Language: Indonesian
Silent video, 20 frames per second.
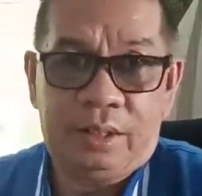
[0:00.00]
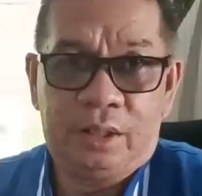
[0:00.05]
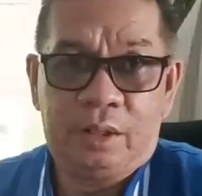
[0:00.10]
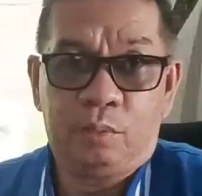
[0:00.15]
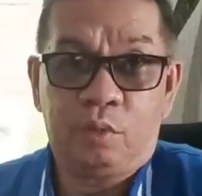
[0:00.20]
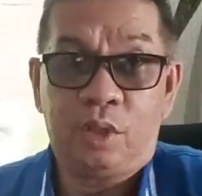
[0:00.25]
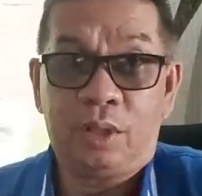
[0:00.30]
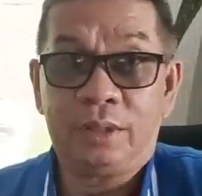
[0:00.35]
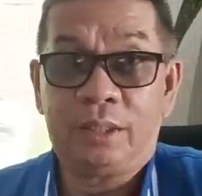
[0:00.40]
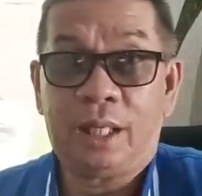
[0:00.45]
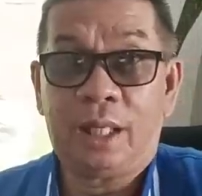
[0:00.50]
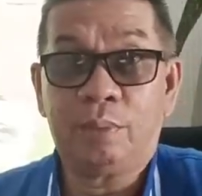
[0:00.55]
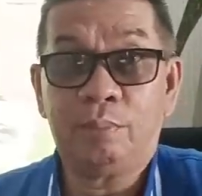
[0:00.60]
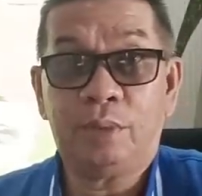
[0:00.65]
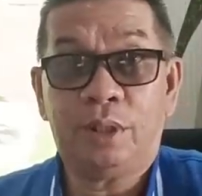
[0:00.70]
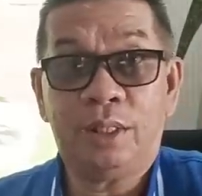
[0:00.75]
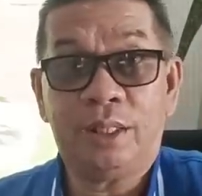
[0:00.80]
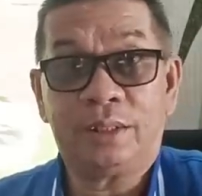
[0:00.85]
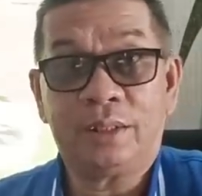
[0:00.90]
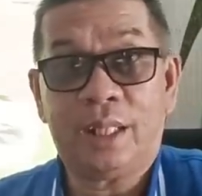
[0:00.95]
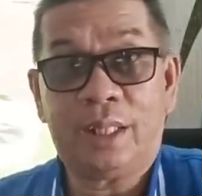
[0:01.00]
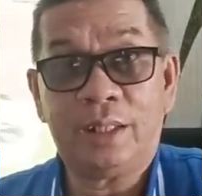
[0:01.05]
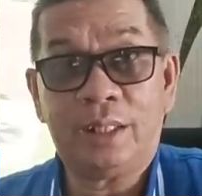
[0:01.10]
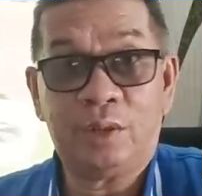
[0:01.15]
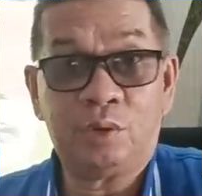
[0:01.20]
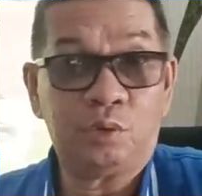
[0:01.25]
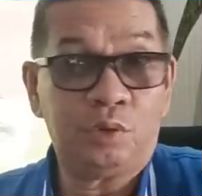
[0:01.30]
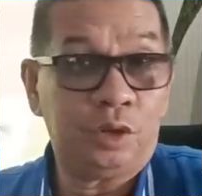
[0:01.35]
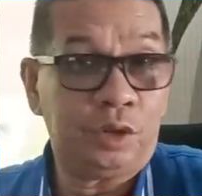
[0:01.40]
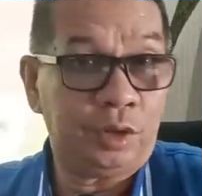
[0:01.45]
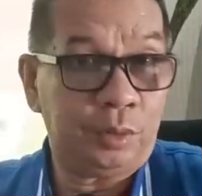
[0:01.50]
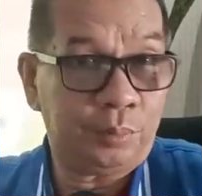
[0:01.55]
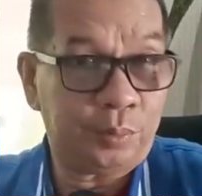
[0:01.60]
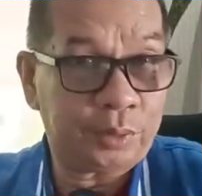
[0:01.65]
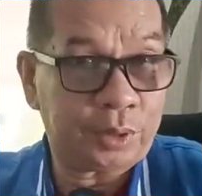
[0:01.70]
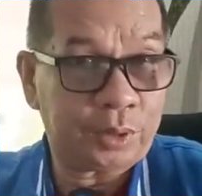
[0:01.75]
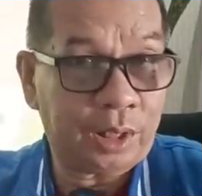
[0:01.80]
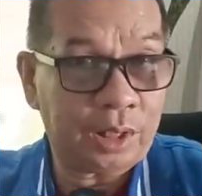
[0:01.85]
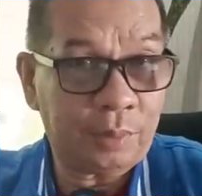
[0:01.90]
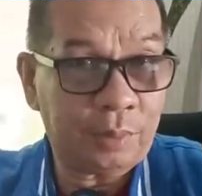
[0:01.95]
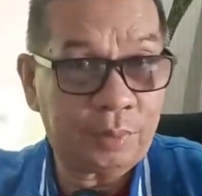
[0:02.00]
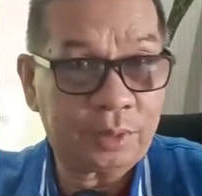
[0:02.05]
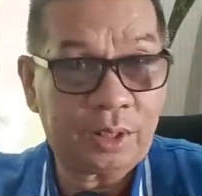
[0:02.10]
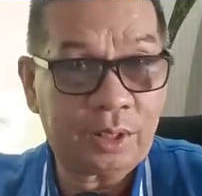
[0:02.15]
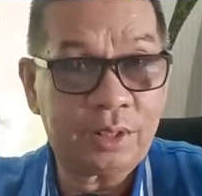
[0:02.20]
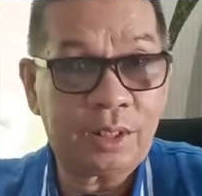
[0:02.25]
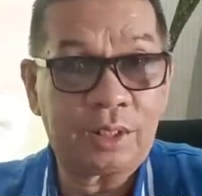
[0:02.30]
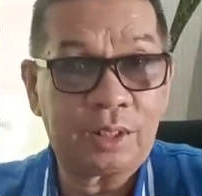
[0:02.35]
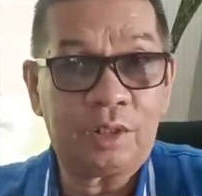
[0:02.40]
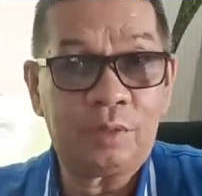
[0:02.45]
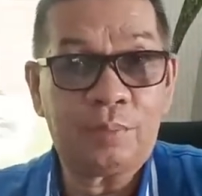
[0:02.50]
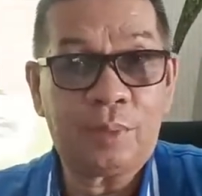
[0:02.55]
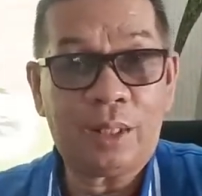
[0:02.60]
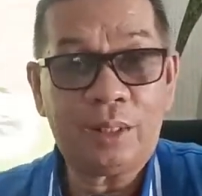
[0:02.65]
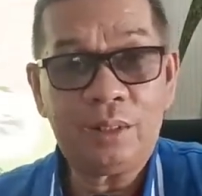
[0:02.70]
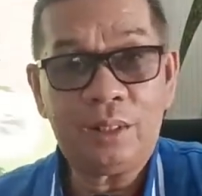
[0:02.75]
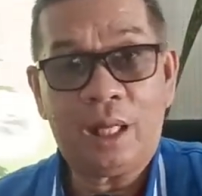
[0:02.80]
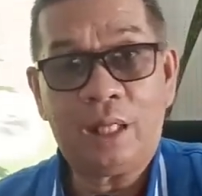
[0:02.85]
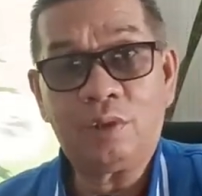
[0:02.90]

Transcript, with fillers: Semoga kita akan melihat cahaya itu di pertandingan-pertandingan ke depan